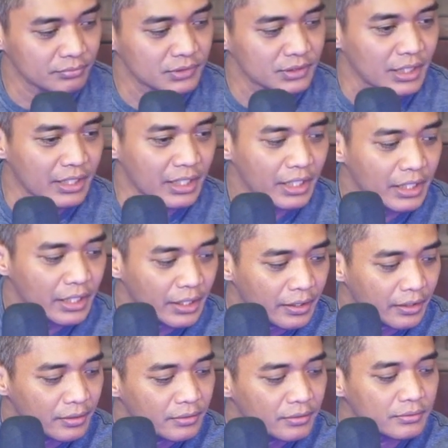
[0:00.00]
Misalnya nih,
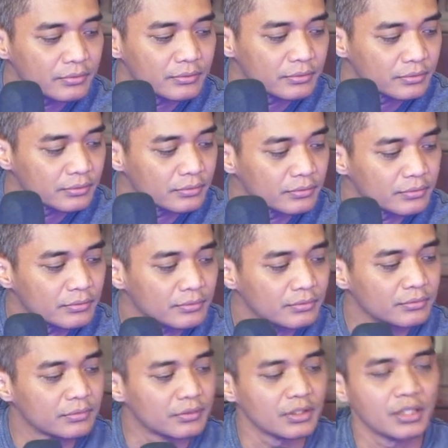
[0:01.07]

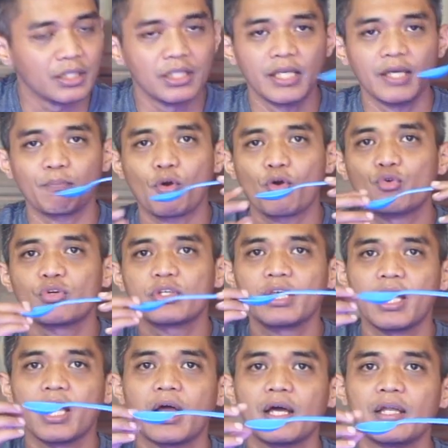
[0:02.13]
ini
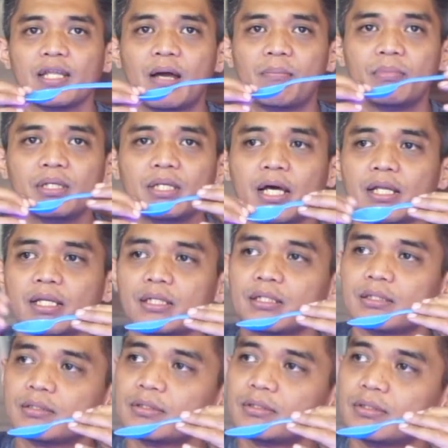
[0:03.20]
produknya diambil dari
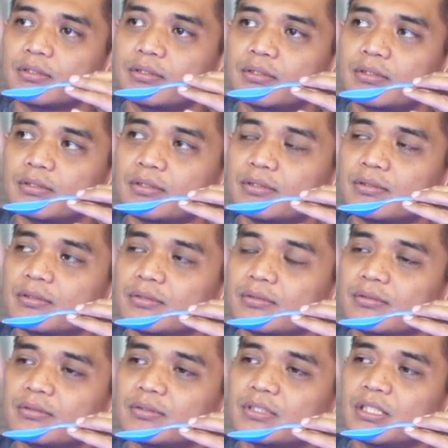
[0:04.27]

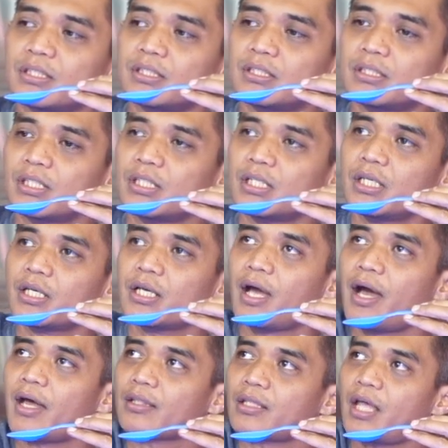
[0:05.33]
sisi sini
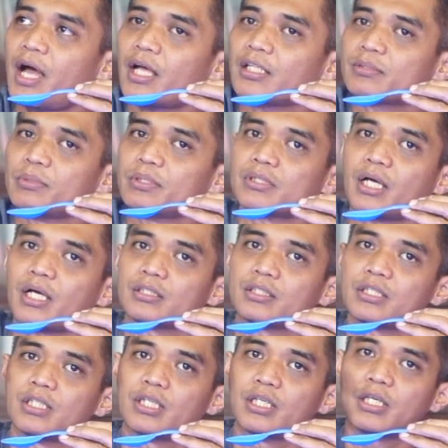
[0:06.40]
atas bisa
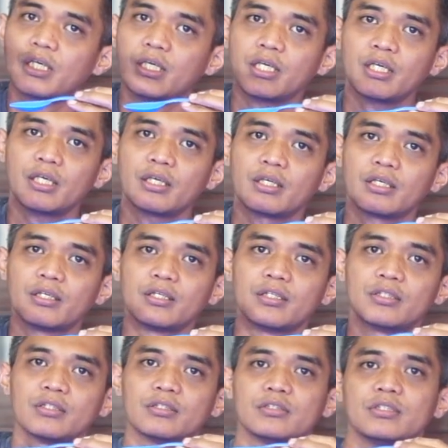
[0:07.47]
segini,
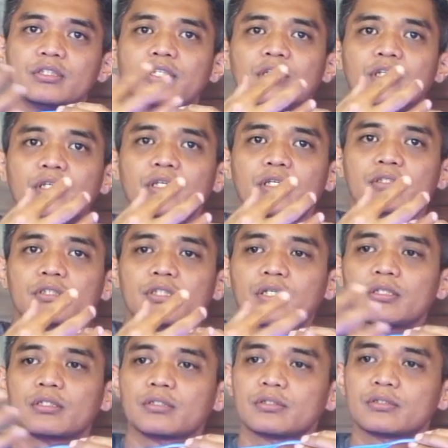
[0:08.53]
segini, cek,
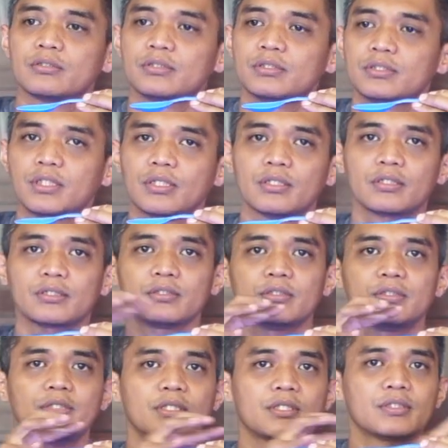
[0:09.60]
cek,
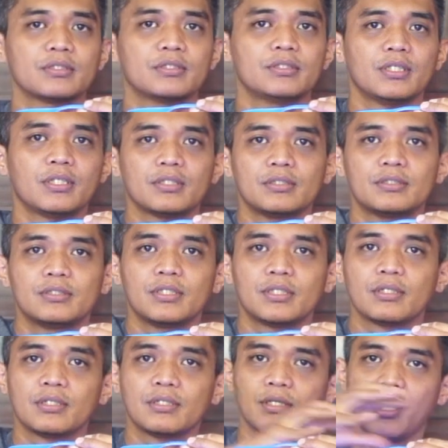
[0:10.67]
cek, cek,
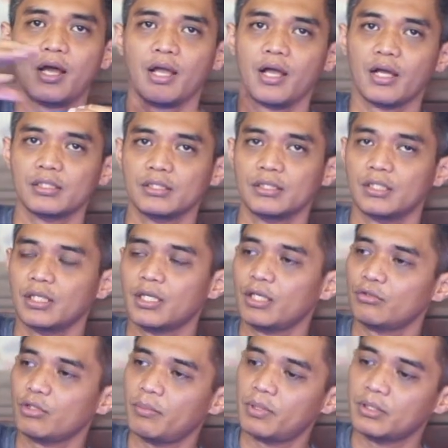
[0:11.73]
cek, agak kesini dikit
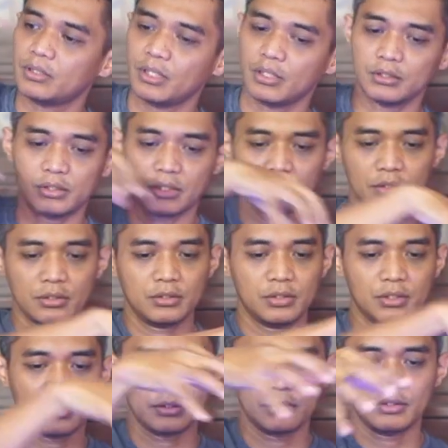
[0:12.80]
juga bisa, cek,
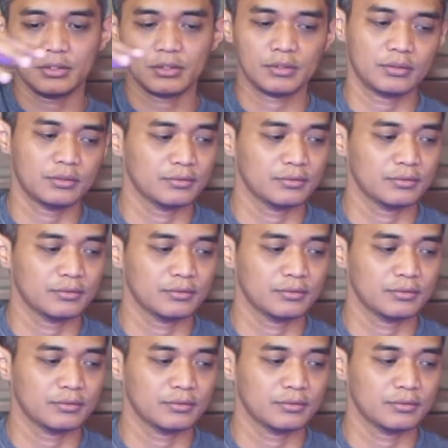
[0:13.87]
cek, cek.